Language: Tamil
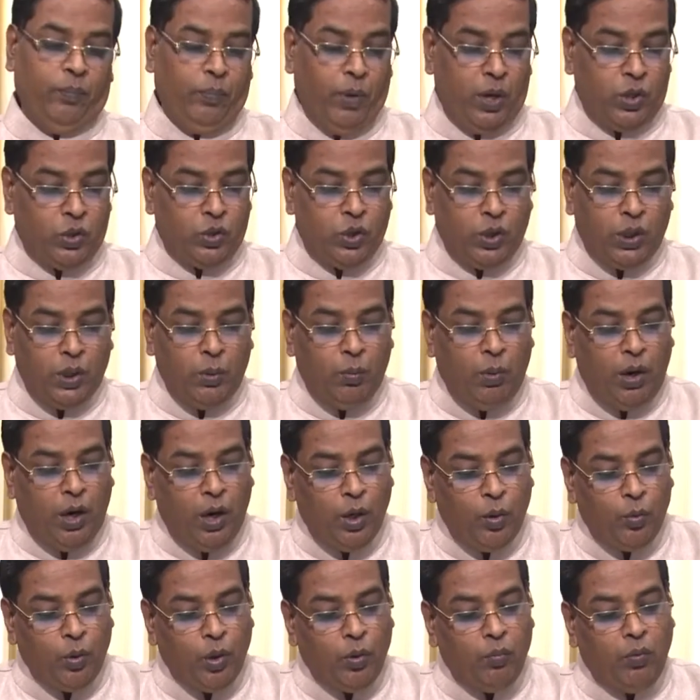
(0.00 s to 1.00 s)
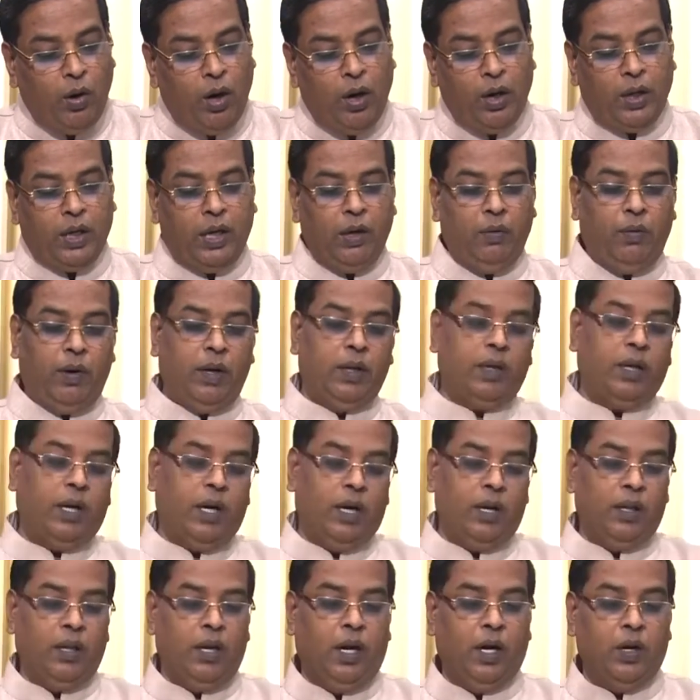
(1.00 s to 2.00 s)
பரிசுத்தமான ஒரு வாழ்க்கை வாழ்ந்து
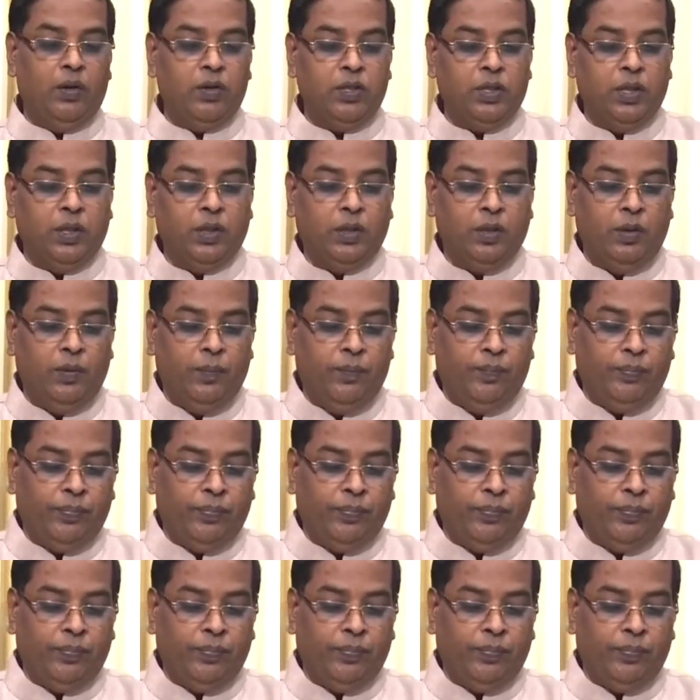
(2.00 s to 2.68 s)
கடந்த அனுசித்தோம்